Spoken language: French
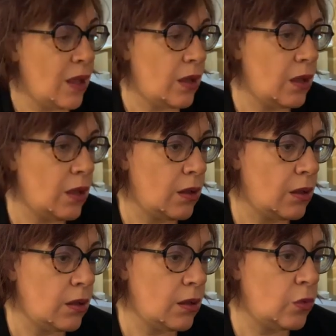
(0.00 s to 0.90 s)
Euh,
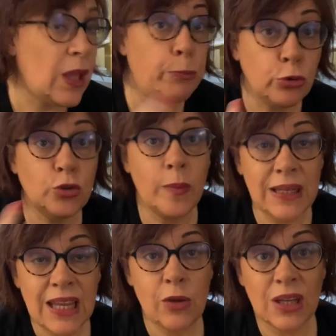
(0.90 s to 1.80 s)
on a plus de mal
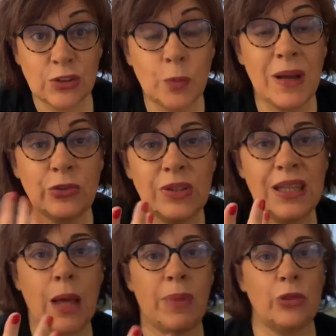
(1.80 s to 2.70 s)
d'ailleurs à se pardonner
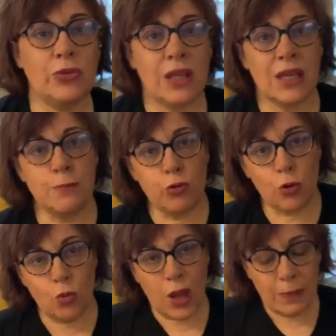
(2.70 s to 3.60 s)
qu'à pardonner. Et
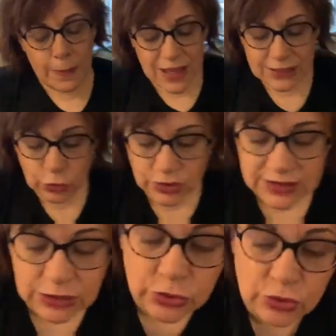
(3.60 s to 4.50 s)
pourquoi bah, Parce qu'on est
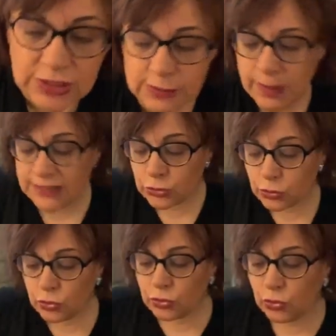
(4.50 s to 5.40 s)
dans une espèce de,
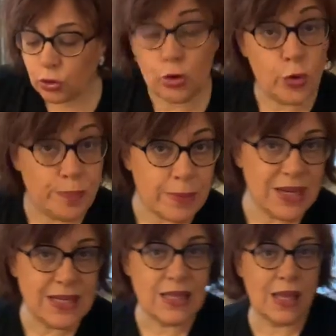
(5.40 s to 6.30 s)

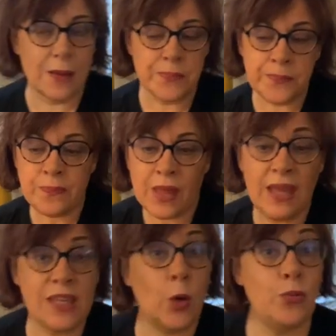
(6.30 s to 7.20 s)
culpabilité et
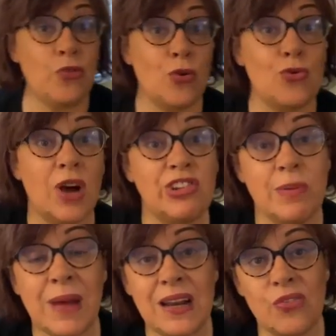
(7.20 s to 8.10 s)
qui en plus encouragée
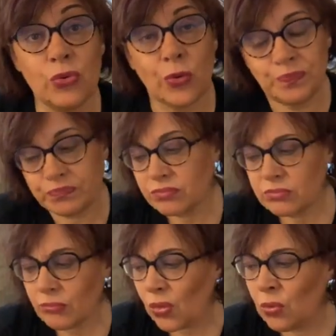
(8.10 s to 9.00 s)
par les autres.
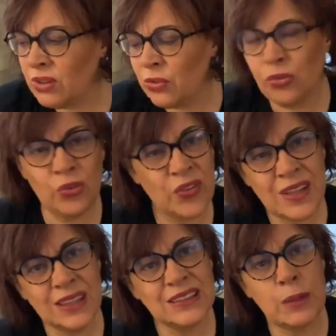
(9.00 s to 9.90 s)
On est dans une société
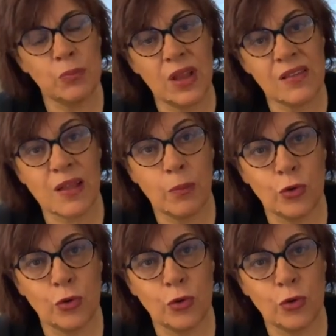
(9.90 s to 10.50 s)
extrêmement